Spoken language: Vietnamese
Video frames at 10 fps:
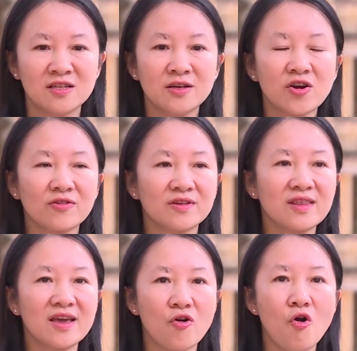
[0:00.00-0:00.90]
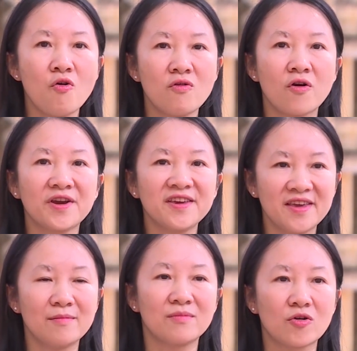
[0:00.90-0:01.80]
Lựa chọn những thầy cô có
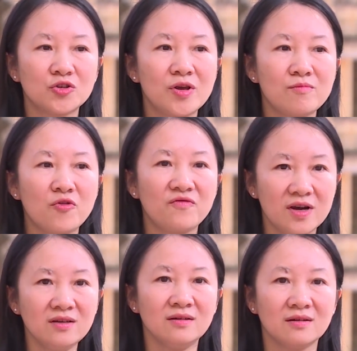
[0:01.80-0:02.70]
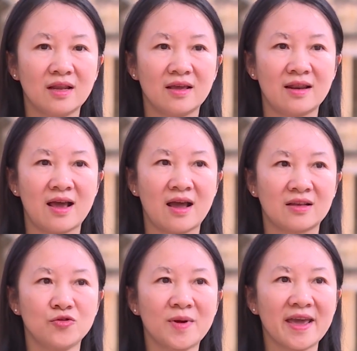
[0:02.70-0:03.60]
kinh nghiệm, có chuyên môn vững để
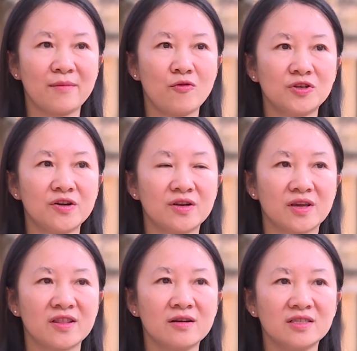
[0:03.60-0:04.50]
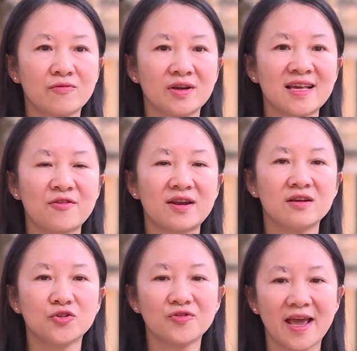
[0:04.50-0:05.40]
là giúp các em hỗ trợ được kiến thức trong cái giai
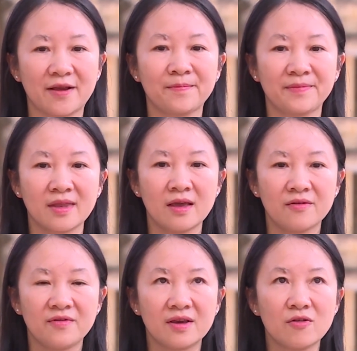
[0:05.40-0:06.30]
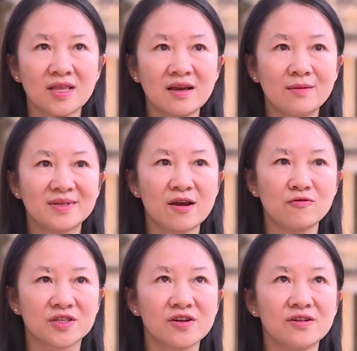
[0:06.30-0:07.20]
đoạn nước rút này. Về công tác kiểm tra
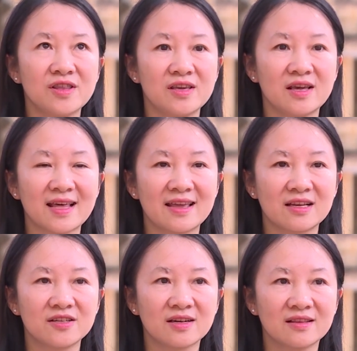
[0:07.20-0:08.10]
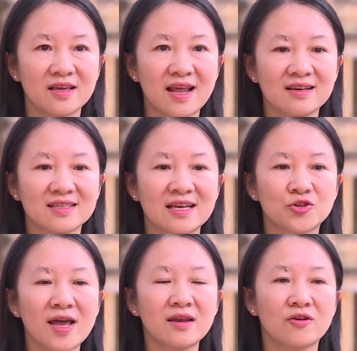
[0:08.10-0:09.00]
hồ sơ thì hiện tại nhà trường đang tiến hành
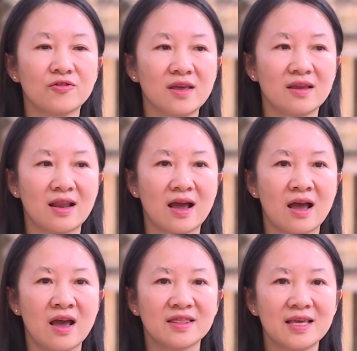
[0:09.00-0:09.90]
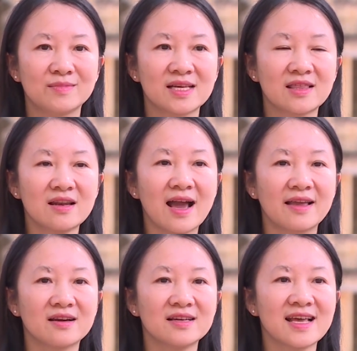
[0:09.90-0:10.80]
giả soát để có thể là tìm ra tất
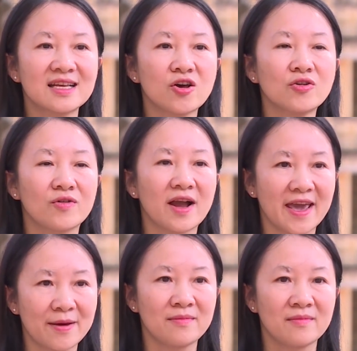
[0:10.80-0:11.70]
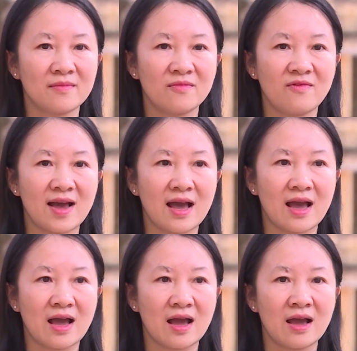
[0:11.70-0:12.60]
cả những cái sai sót của các em
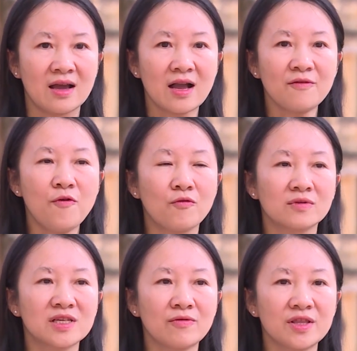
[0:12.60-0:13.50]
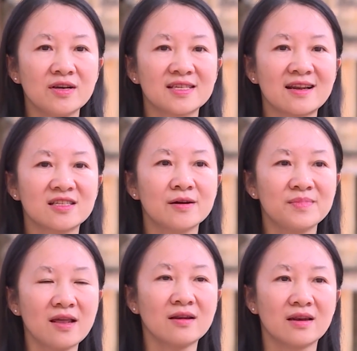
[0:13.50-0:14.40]
và khắc phục trong cái thời gian sớm
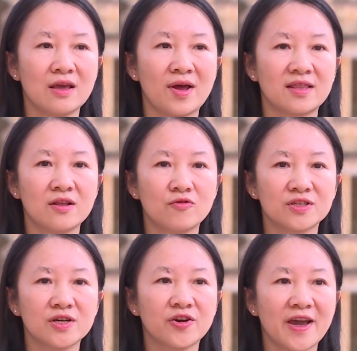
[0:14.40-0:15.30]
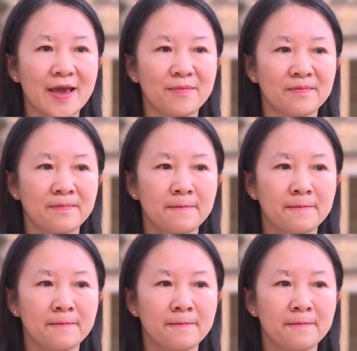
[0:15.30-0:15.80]
nhất để hoàn thiện hồ sơ cho các em.